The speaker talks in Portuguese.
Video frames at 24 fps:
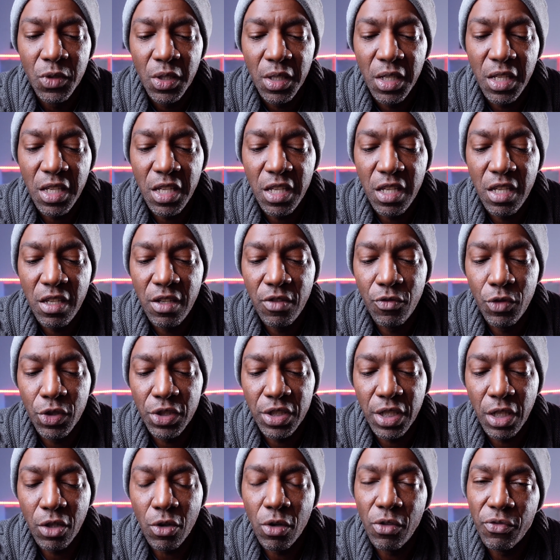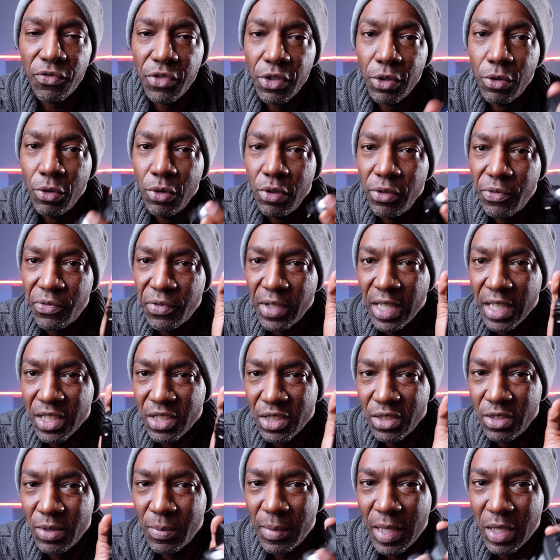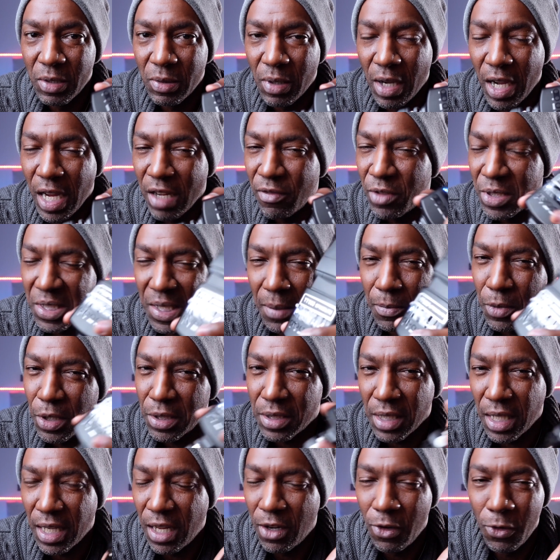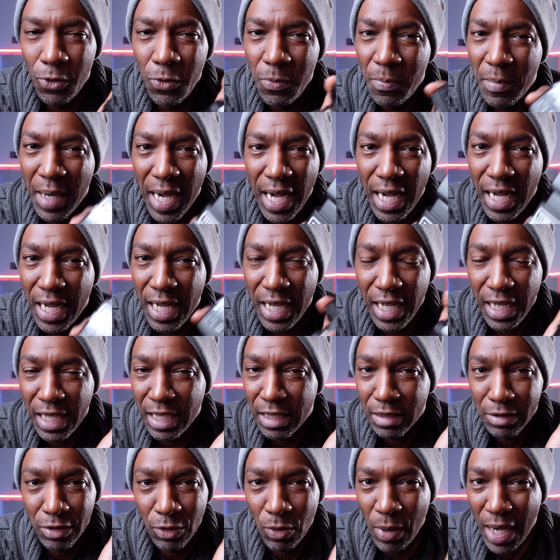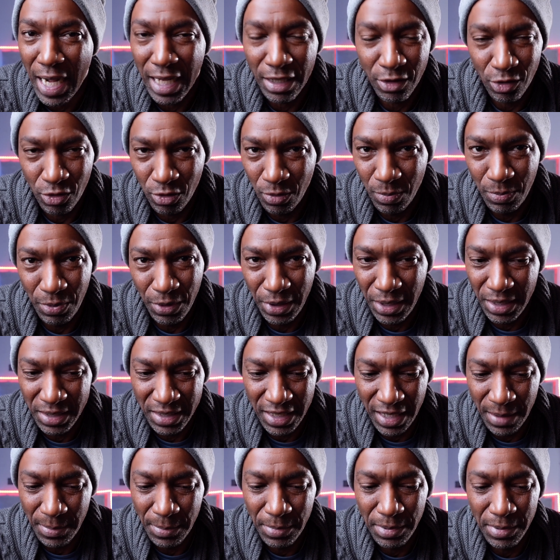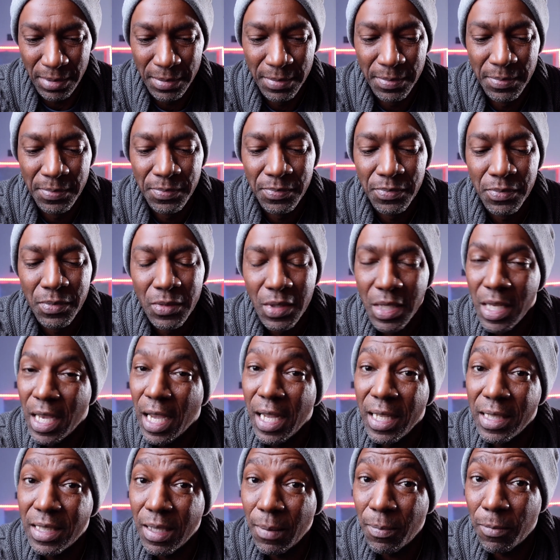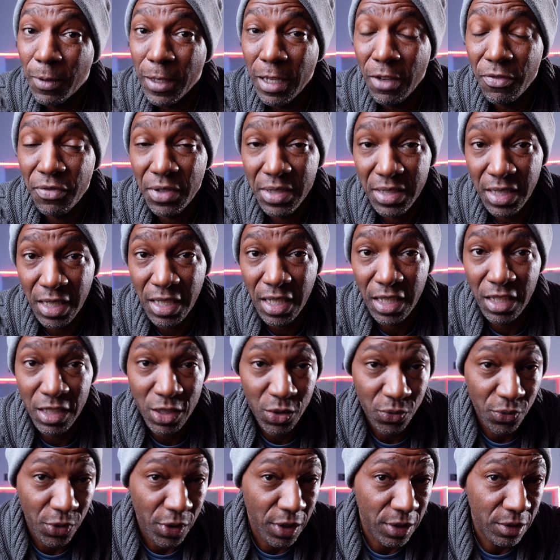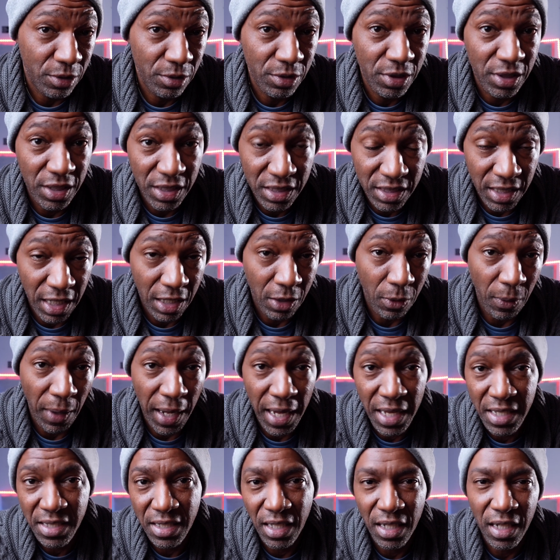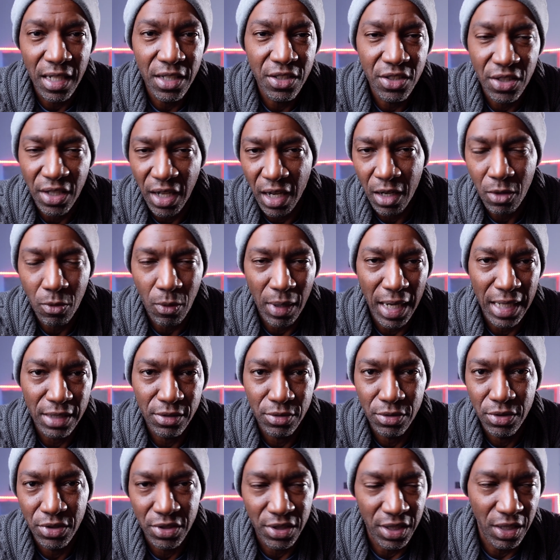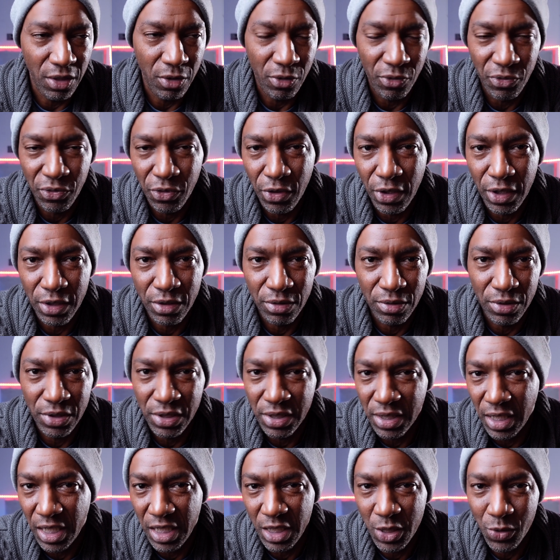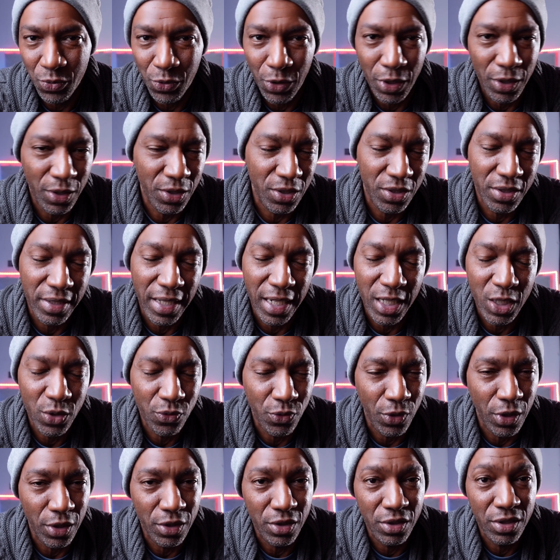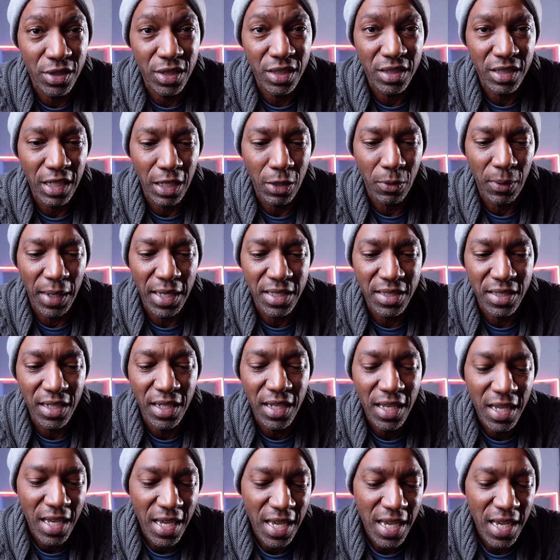e você configura o flash no manual e você bota lá 1 barra 4, por exemplo. E aí você quer fazer aquelas fotos em sequência, né? Tirar 4, 5 fotos, 6 fotos, 10 fotos em sequência.